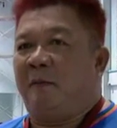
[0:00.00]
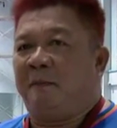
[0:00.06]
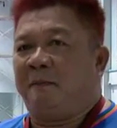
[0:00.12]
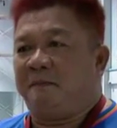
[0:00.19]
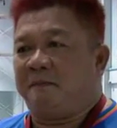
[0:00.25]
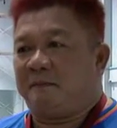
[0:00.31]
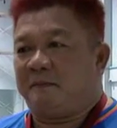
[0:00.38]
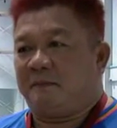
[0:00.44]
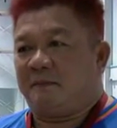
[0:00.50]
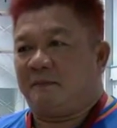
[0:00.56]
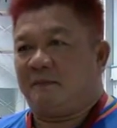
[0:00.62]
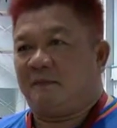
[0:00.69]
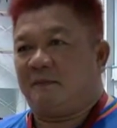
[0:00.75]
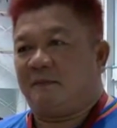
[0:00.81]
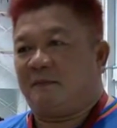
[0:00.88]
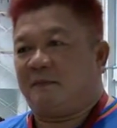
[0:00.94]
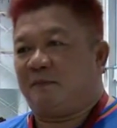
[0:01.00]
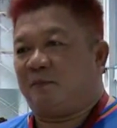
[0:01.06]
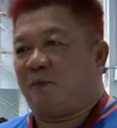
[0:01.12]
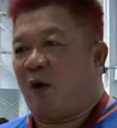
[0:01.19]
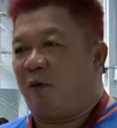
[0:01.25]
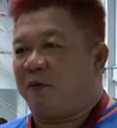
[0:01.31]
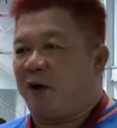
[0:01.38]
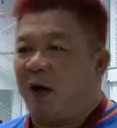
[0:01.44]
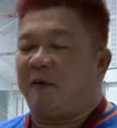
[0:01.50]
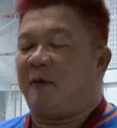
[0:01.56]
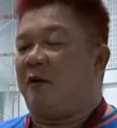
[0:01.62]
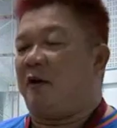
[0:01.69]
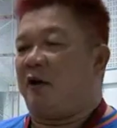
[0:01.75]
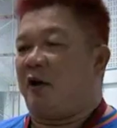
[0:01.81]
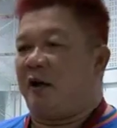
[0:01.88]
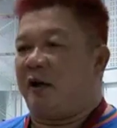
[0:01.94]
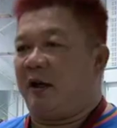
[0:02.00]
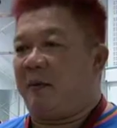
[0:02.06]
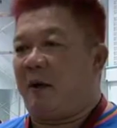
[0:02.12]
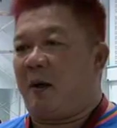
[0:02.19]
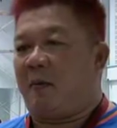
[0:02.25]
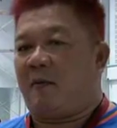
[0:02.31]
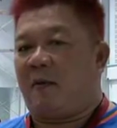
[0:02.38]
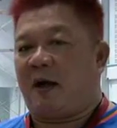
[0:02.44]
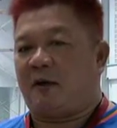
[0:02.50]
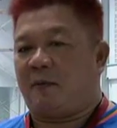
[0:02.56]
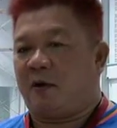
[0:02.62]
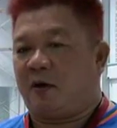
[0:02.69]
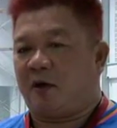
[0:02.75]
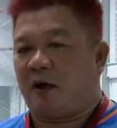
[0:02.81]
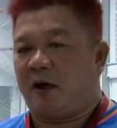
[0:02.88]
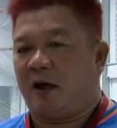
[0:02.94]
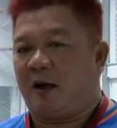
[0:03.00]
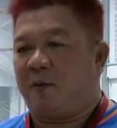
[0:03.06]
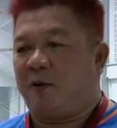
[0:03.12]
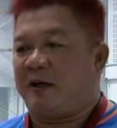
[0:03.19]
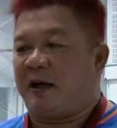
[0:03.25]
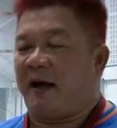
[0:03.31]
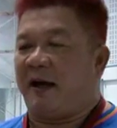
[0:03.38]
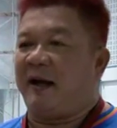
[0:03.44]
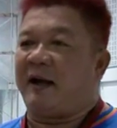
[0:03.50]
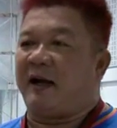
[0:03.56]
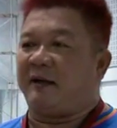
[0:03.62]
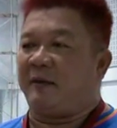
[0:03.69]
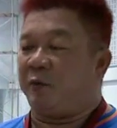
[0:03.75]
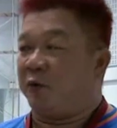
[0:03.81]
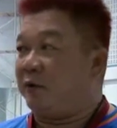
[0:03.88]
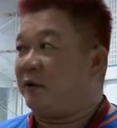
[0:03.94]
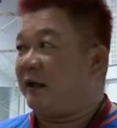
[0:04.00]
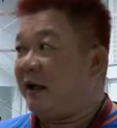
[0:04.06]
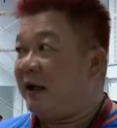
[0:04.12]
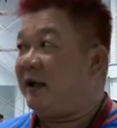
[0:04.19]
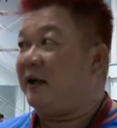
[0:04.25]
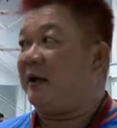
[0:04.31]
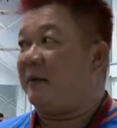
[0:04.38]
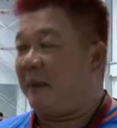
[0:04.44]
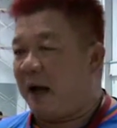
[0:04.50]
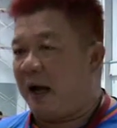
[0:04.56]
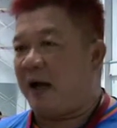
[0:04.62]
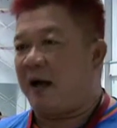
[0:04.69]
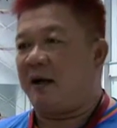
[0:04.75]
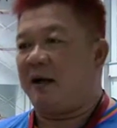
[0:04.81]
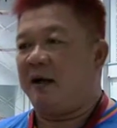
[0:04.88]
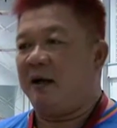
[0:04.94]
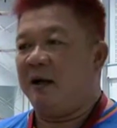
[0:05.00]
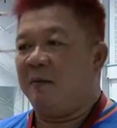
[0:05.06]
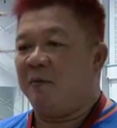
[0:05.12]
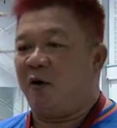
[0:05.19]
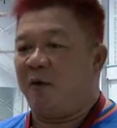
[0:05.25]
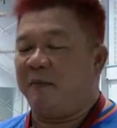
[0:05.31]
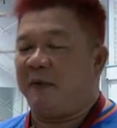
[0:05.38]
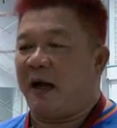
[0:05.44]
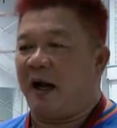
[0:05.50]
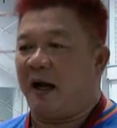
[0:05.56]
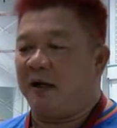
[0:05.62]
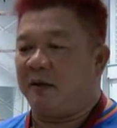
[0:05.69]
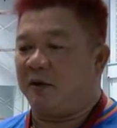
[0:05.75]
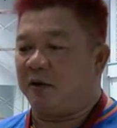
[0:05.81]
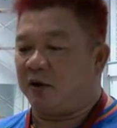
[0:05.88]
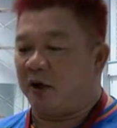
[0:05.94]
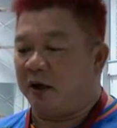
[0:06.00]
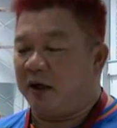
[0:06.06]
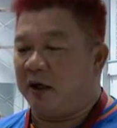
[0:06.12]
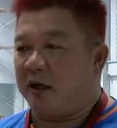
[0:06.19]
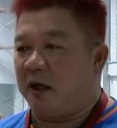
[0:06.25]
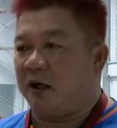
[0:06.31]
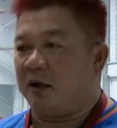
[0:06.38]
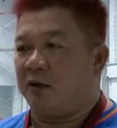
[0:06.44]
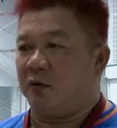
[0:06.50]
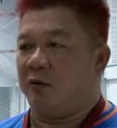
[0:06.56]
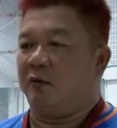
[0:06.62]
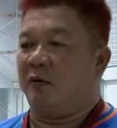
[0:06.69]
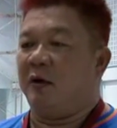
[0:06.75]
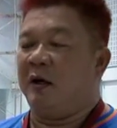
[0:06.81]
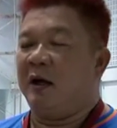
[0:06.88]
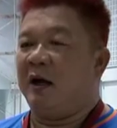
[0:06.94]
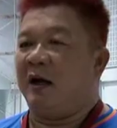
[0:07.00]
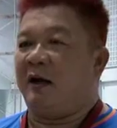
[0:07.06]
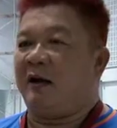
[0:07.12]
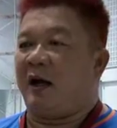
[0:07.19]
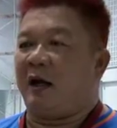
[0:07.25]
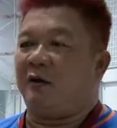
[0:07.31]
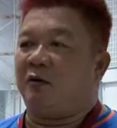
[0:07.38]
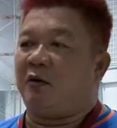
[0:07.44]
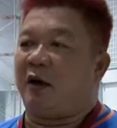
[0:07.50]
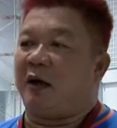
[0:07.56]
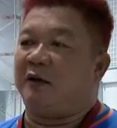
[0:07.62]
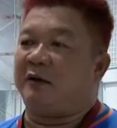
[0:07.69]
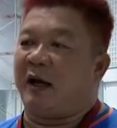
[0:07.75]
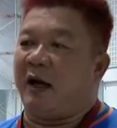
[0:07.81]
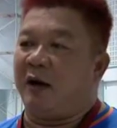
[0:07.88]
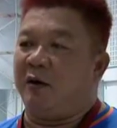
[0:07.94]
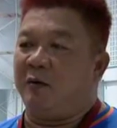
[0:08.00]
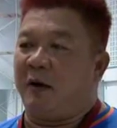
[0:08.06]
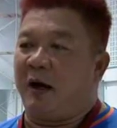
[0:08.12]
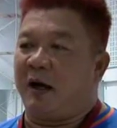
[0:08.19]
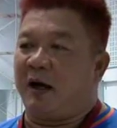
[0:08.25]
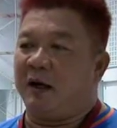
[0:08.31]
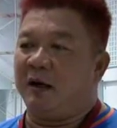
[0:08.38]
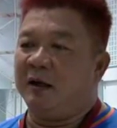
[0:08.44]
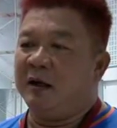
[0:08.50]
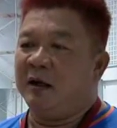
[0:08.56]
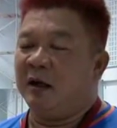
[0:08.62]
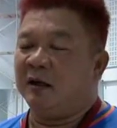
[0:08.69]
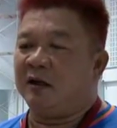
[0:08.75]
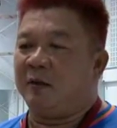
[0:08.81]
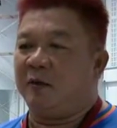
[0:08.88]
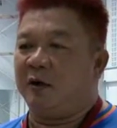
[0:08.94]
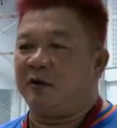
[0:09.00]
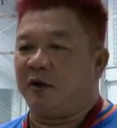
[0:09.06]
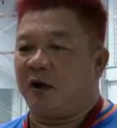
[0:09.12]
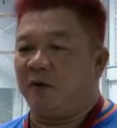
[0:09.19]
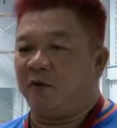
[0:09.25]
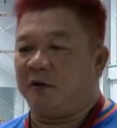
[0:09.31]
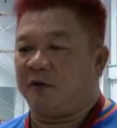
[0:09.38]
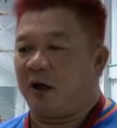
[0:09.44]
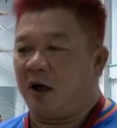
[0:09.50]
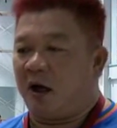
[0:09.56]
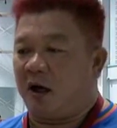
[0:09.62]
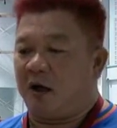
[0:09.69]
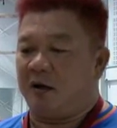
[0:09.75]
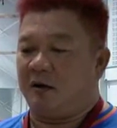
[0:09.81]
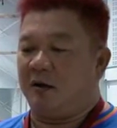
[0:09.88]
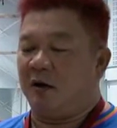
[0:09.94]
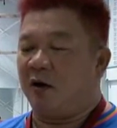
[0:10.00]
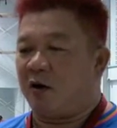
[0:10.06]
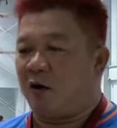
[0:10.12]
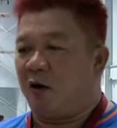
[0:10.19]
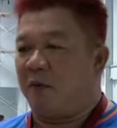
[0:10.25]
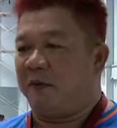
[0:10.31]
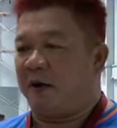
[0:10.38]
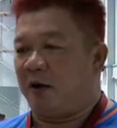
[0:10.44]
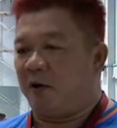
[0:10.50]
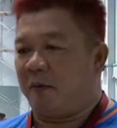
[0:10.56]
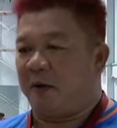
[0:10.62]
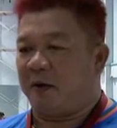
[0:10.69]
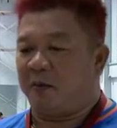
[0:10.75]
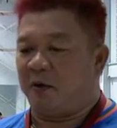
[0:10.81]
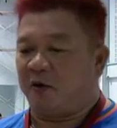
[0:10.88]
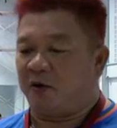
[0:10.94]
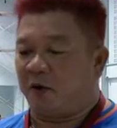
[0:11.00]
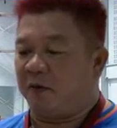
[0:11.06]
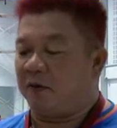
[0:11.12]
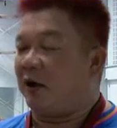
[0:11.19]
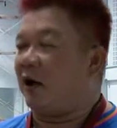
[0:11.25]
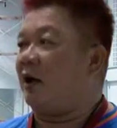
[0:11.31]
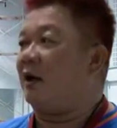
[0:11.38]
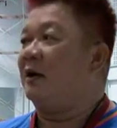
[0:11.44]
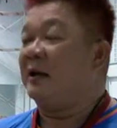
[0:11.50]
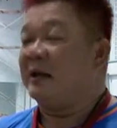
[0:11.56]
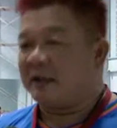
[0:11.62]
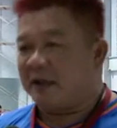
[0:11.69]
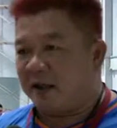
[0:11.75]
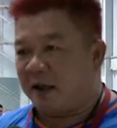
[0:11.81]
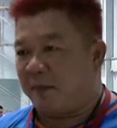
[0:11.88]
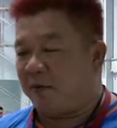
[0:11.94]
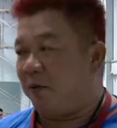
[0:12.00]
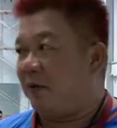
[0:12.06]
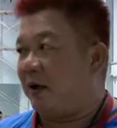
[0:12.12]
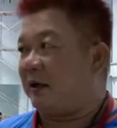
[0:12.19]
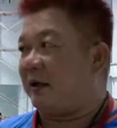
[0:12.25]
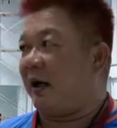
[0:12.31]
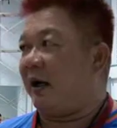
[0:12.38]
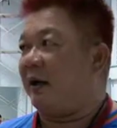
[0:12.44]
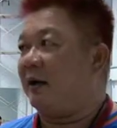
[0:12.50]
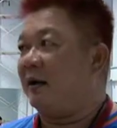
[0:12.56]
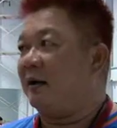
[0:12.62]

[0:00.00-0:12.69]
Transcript: มผมชอบสโมสรนี้ เพราะผมว่าสโมสรนี้ผู้ใหญ่ให้การสนับสนุนที่ดีมาก ผมอยากให้สโมสรนี้ยังอยู่ และอยากทุกคนไทยรู้ว่าสโมสรฟุตซอลกรมทางหลวงเป็นสโมสรฟุตซอลชั้นนำของเมืองไทย